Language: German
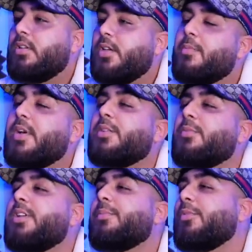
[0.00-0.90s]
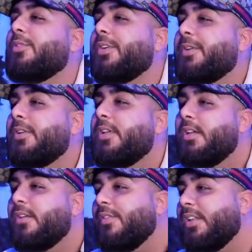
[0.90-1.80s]
in meinem Leben, Bruder.
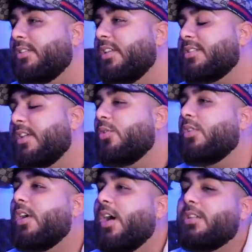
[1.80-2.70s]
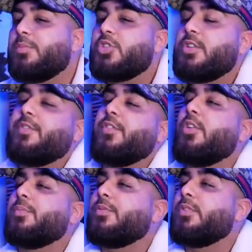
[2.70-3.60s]
Weil dieser Junge hat mich
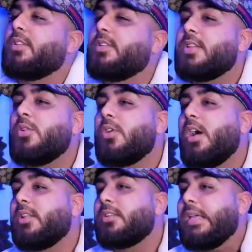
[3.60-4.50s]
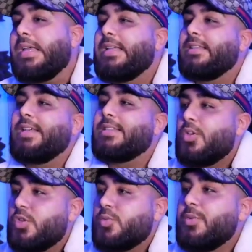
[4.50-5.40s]
geformt, Bruder. Dieser Junge hat das
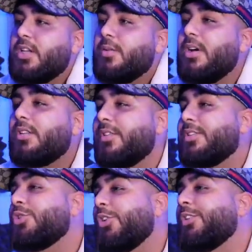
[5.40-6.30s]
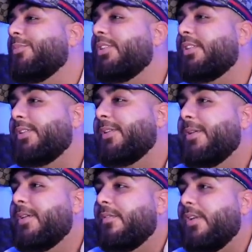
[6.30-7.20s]
aus mir gemacht, was ich heute bin.
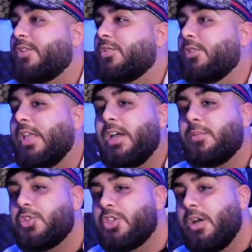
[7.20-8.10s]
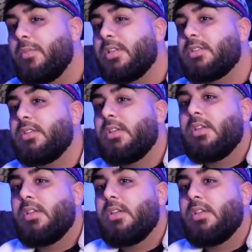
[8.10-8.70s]
Mhm. Weißt du, der hat mich damals,